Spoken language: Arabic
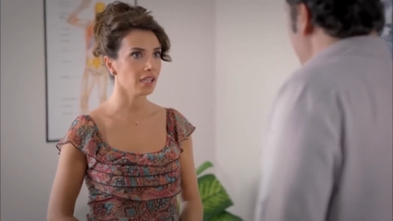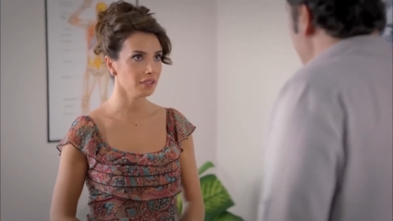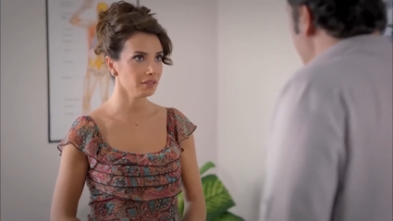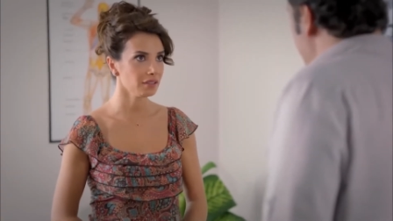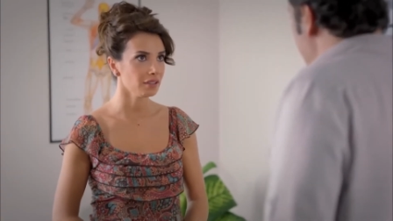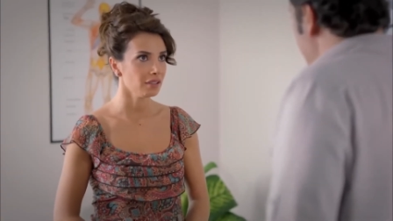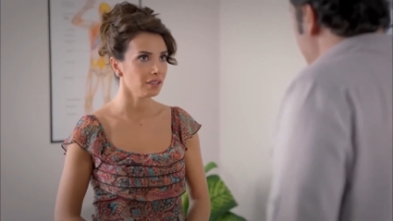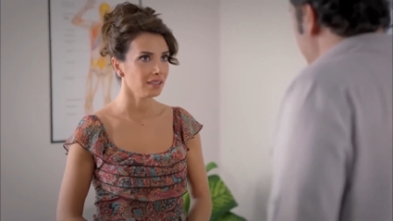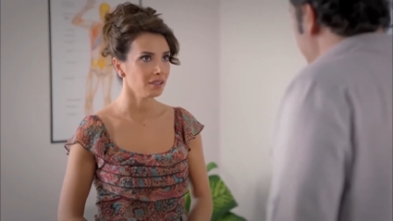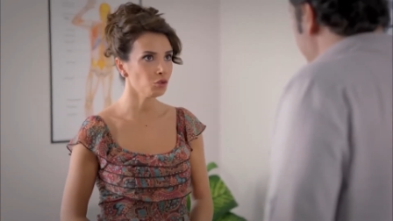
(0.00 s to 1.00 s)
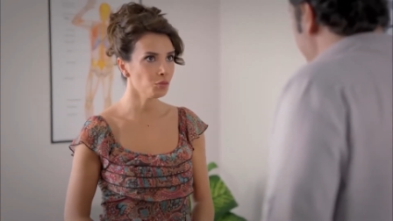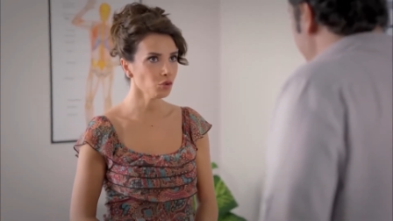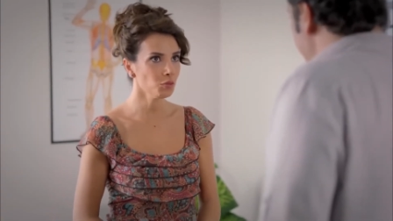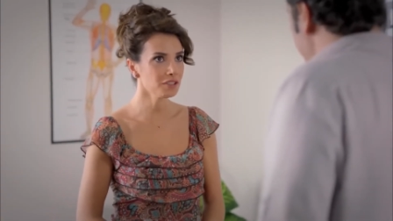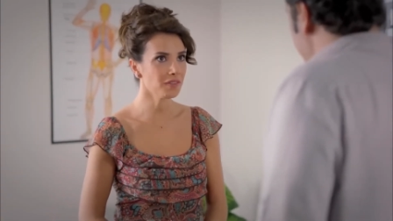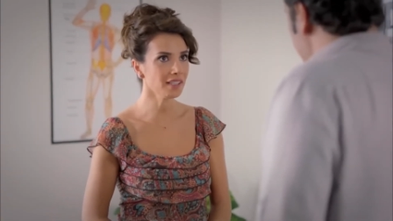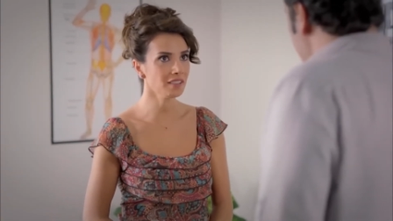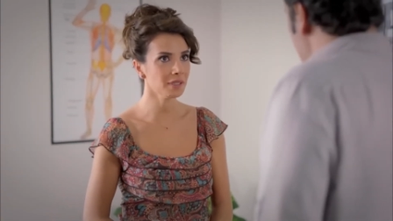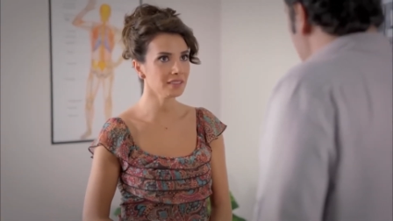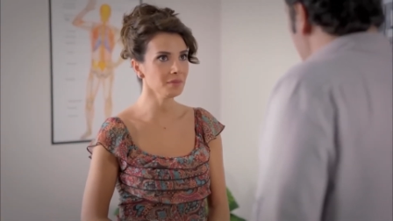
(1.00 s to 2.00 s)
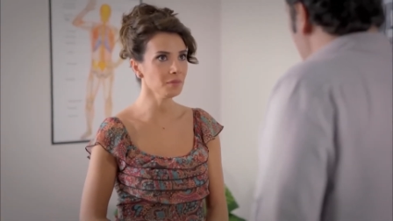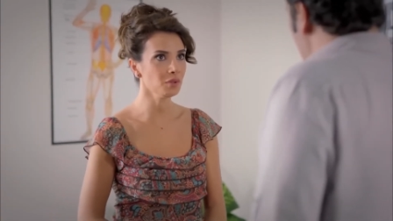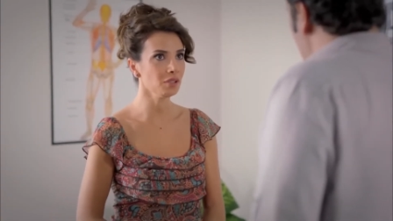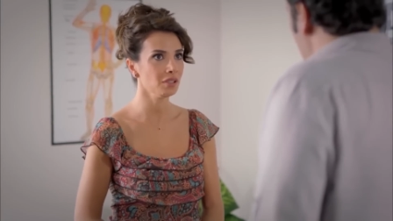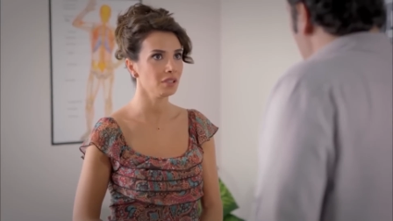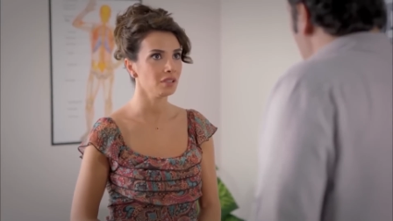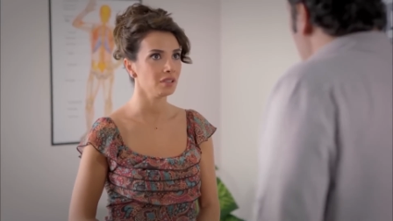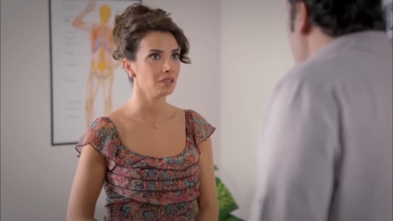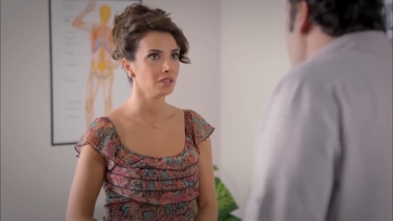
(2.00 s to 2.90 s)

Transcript: يعني في أمل يطيب مو هيك قال لك؟